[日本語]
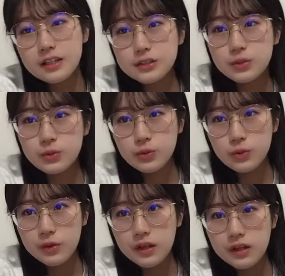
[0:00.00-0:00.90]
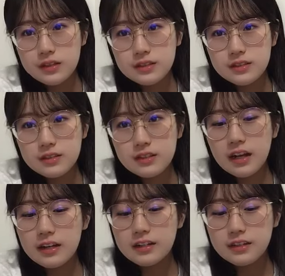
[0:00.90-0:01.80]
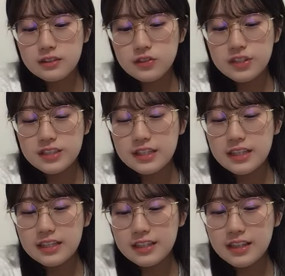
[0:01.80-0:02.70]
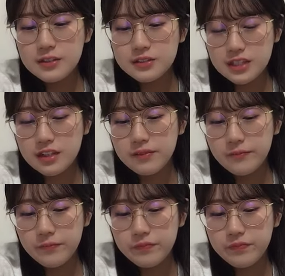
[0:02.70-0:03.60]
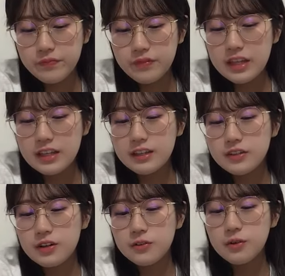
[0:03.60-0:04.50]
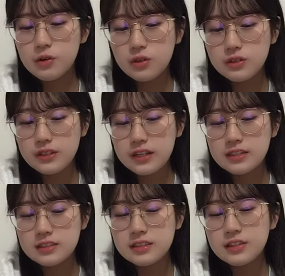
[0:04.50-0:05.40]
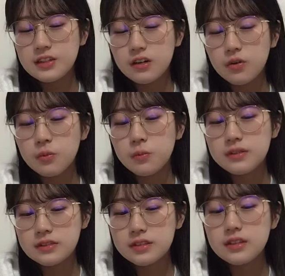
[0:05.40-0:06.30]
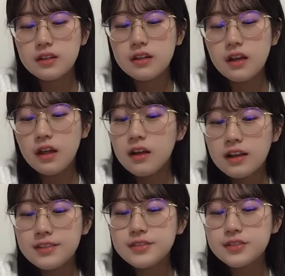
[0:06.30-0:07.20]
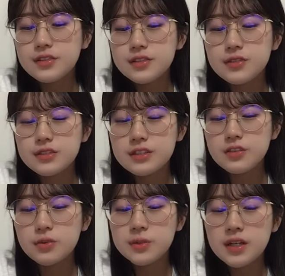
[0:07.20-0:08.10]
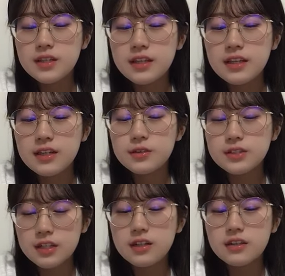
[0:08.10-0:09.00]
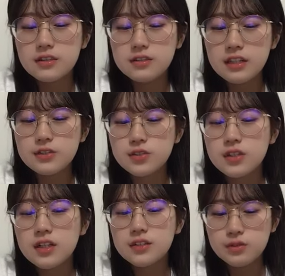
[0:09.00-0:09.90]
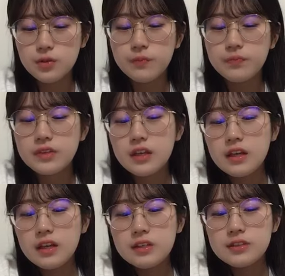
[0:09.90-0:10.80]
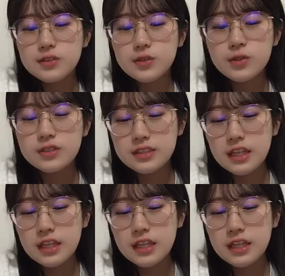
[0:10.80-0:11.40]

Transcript: アドレナリン会場なんかでさ熱気出るじゃん熱気っていうかおわって感じになるから本番って練習以上にさ飛び跳ねるじゃんテンション上がると。